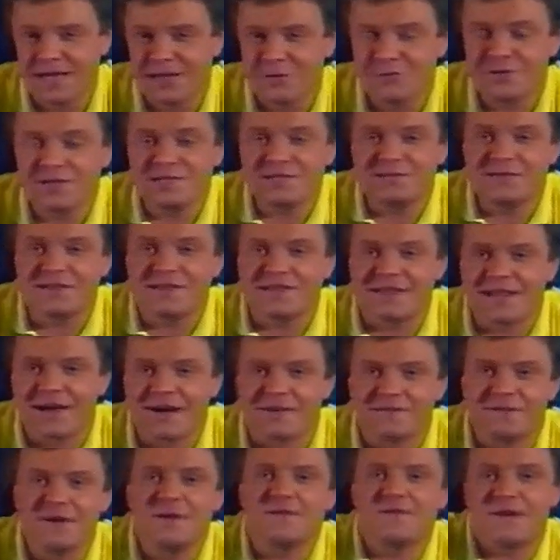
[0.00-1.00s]
Ну, действительно,
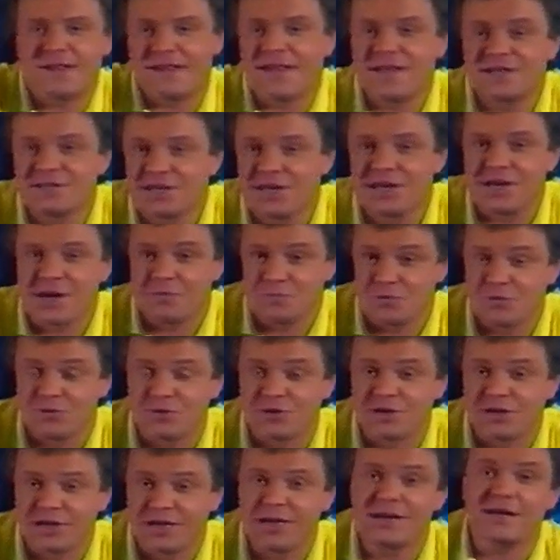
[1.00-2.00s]
вы фанатики
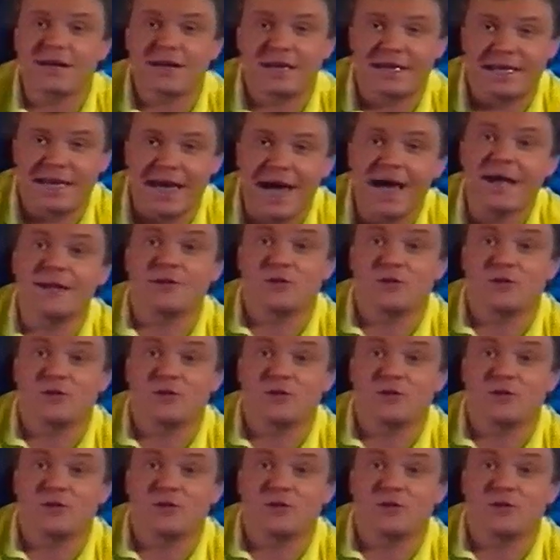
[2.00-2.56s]
компьютерных игр, я